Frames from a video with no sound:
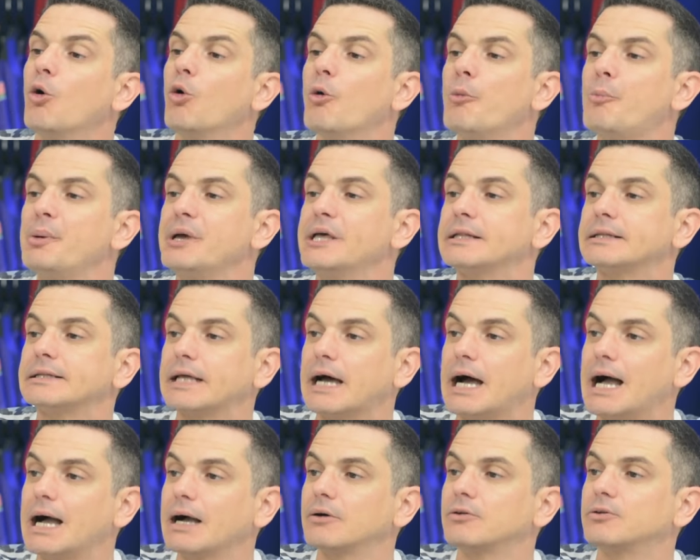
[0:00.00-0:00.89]
O
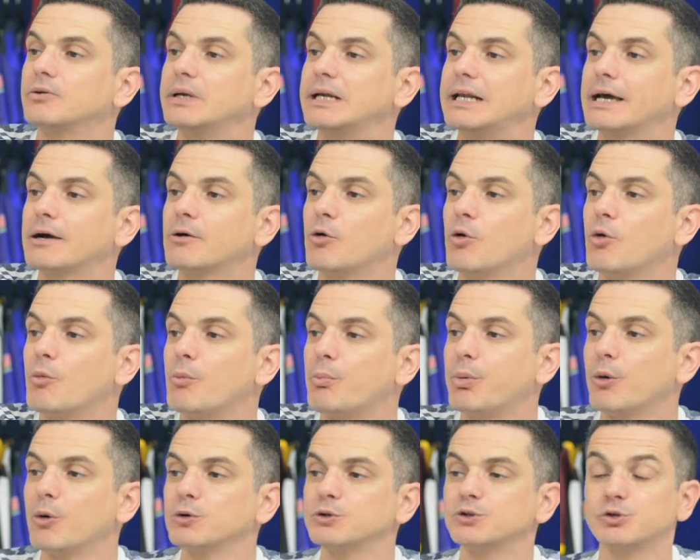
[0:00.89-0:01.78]
Pentágono ele é
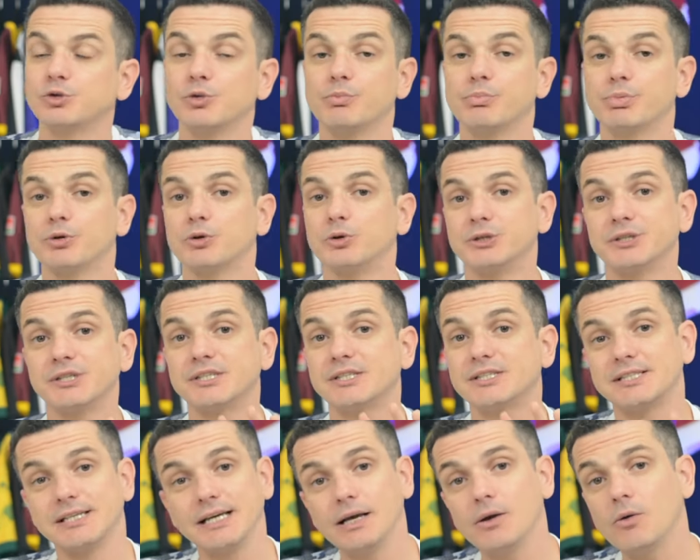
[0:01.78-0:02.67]
composto por
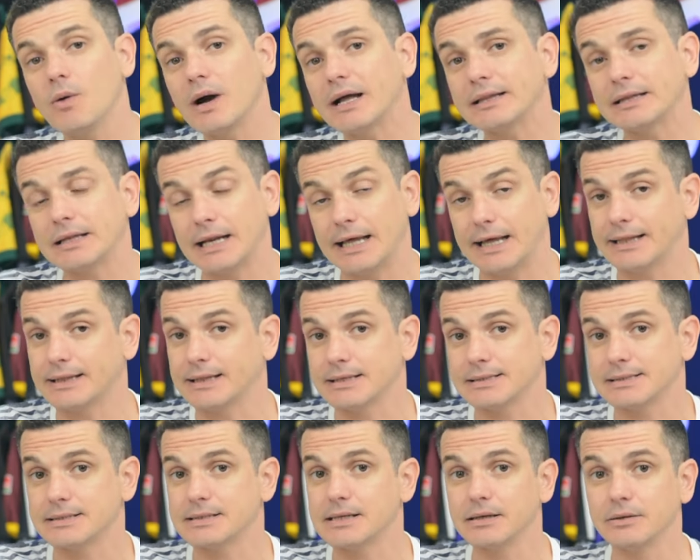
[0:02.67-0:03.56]
cinco
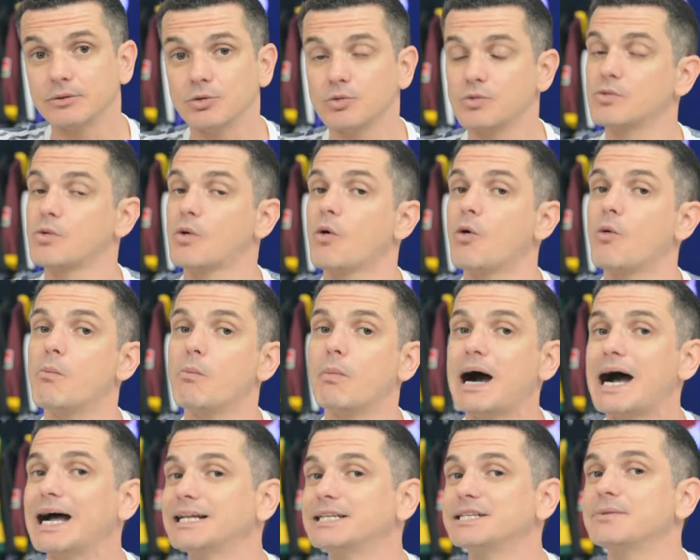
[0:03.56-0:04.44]
atletas dando um
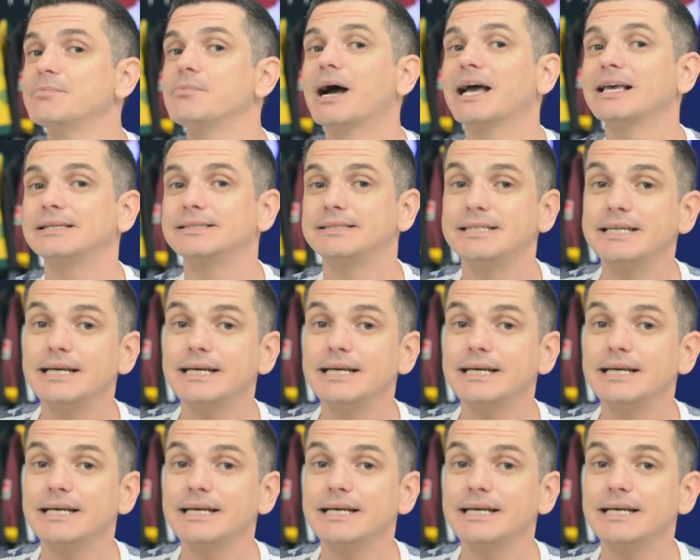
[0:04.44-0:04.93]
combate mais